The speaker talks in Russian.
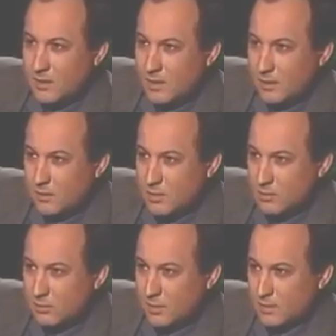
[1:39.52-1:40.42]
главы
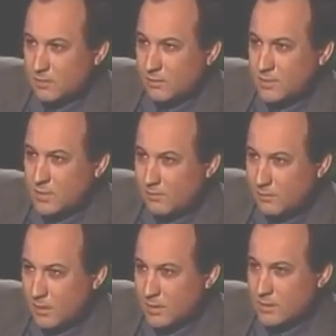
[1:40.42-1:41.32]
государства, вся
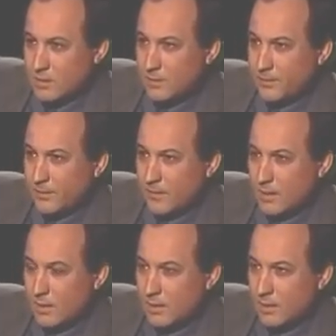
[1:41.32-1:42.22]
власть
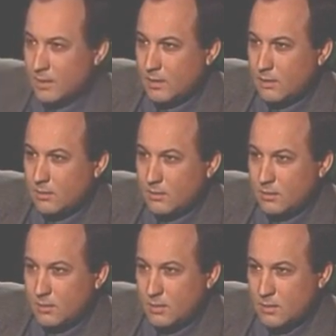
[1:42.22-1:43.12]
Э,
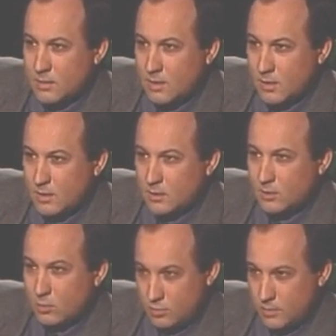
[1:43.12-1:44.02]
искала
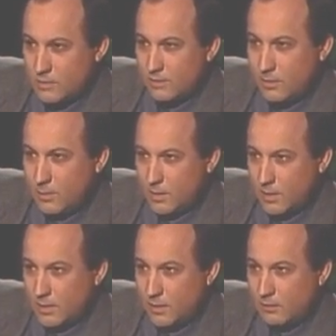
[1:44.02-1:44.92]
дружбы с вами,
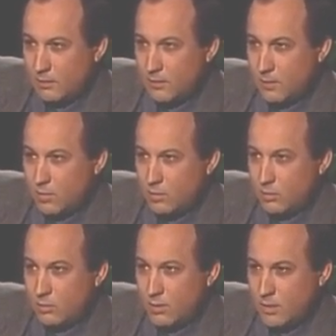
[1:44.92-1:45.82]
протягивала вам
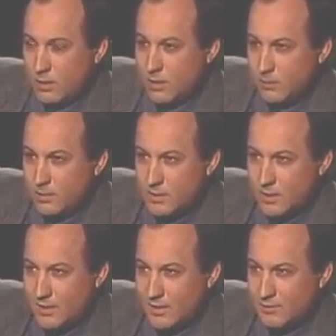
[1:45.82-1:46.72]
руку, или как
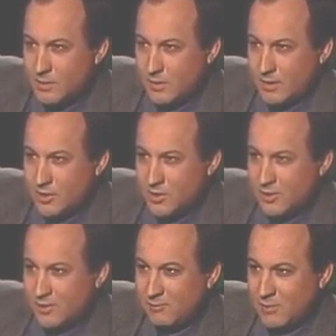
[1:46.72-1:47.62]
происходили
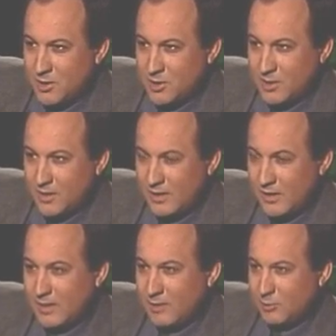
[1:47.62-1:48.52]
взаимоотношения ваши,
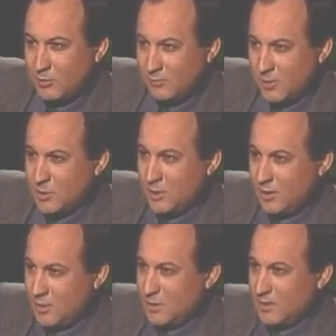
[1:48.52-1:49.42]
вот вашей
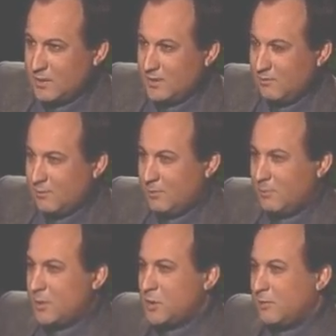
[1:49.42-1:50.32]
личности,
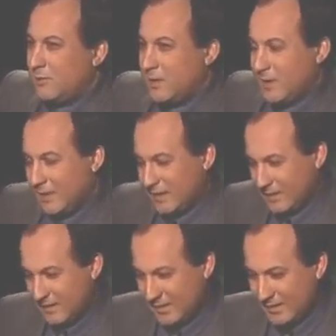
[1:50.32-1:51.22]
вашего,
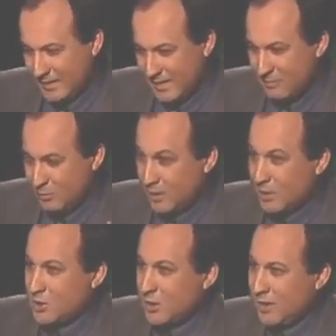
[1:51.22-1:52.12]
так сказать,
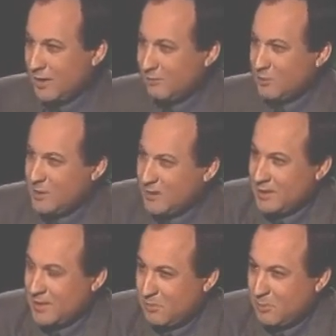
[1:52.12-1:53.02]
положения вот с
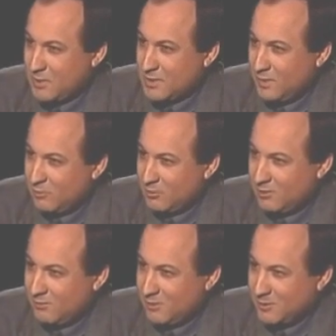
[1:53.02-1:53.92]
этой самой
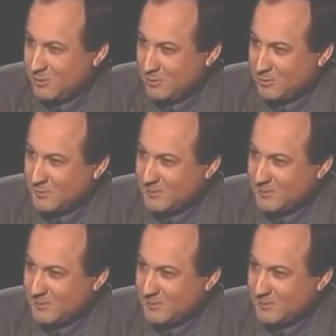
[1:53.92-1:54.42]
пресловутой властью?